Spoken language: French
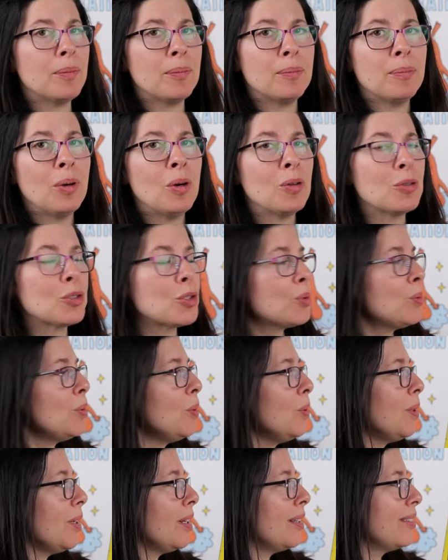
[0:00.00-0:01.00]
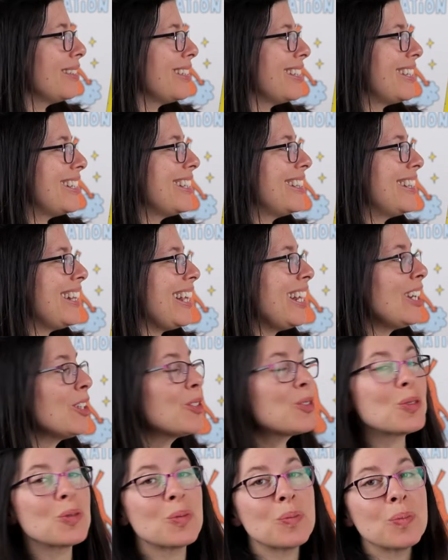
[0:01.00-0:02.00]
bonjour, dit-elle
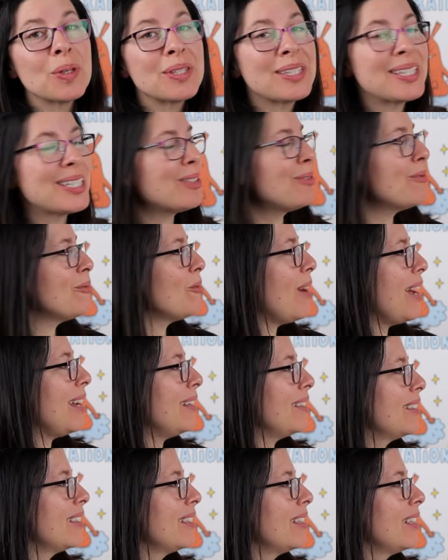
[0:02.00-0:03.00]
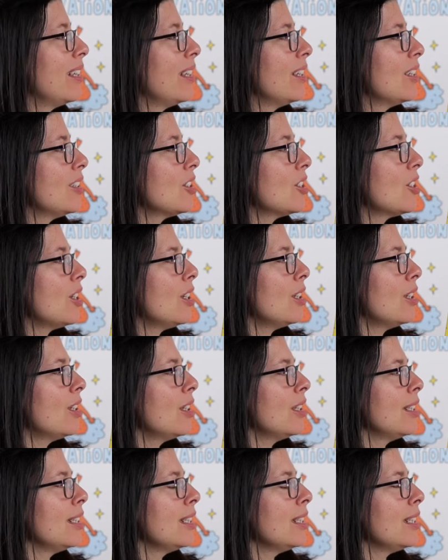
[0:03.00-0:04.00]
d'une petite voix. Je,
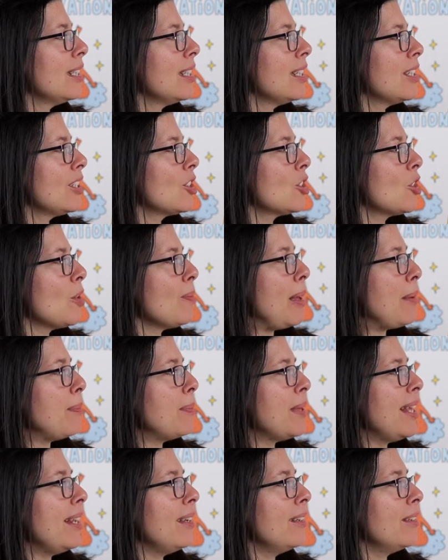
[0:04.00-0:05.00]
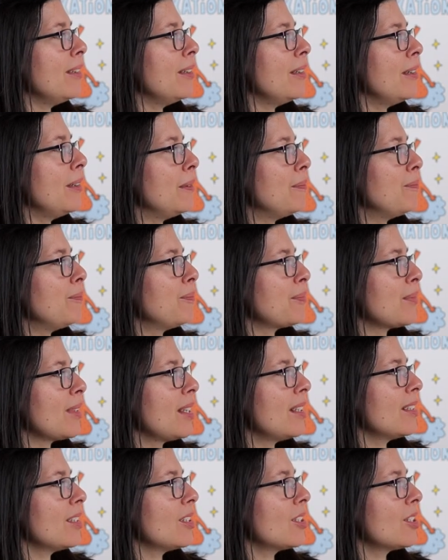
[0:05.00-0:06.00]
je m'appelle euh,
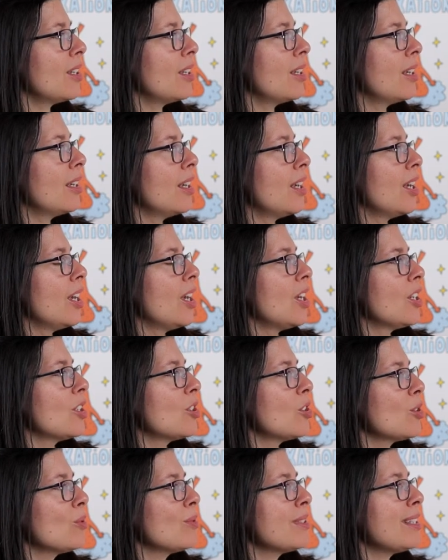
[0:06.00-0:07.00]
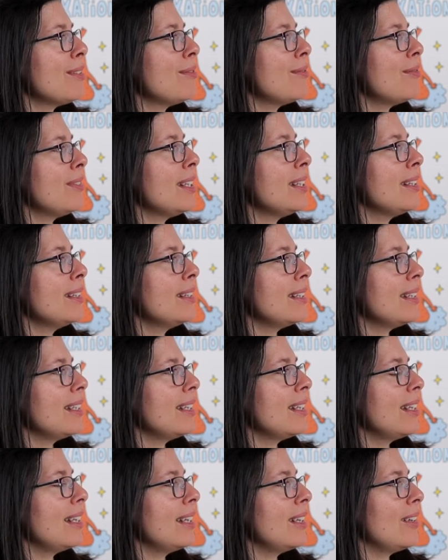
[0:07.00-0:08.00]
Joséphine
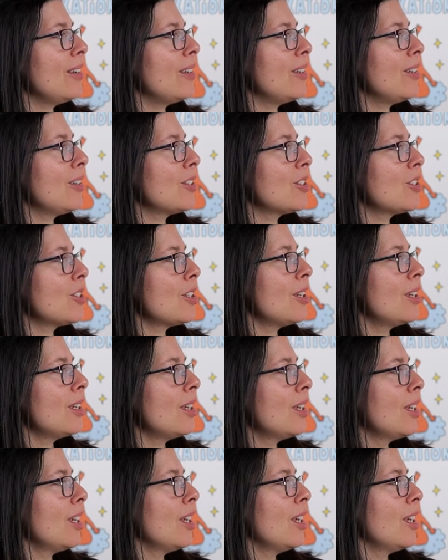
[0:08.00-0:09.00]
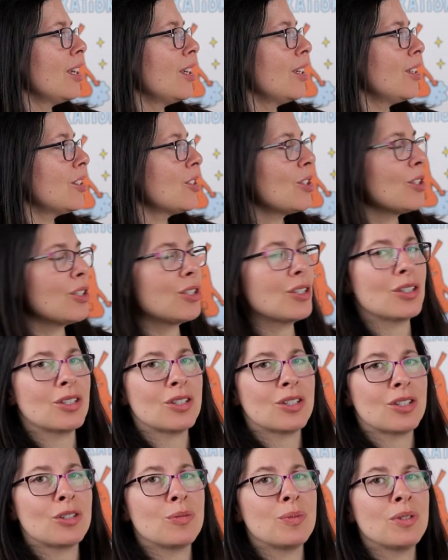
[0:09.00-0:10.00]
et euh, je,
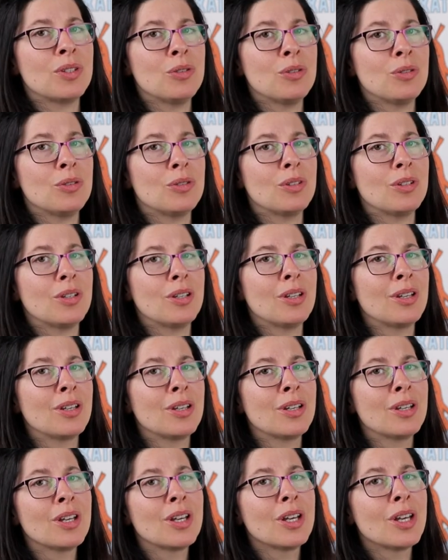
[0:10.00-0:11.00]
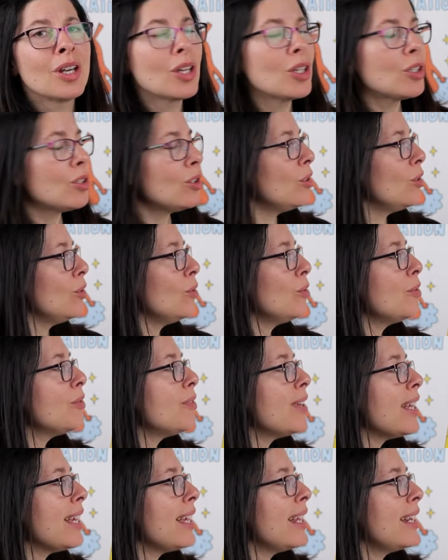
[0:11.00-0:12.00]
je, suis une
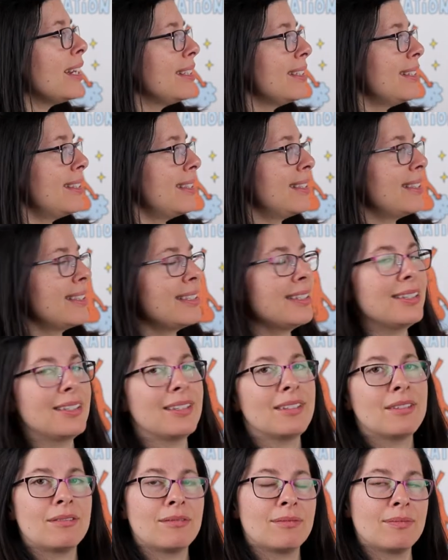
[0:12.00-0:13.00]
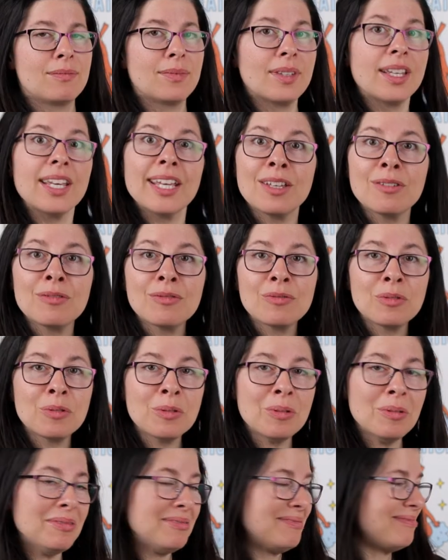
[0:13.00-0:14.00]
nouvelle ici. Et
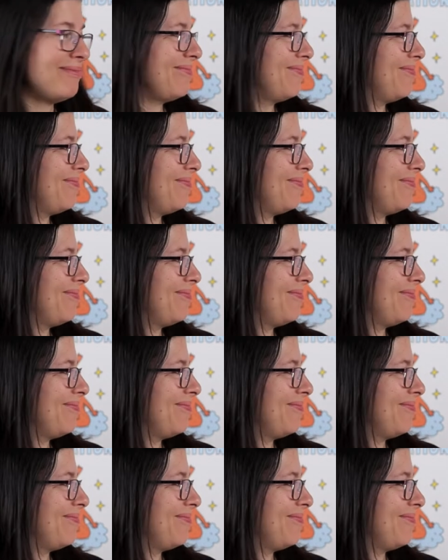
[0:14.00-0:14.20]
vous?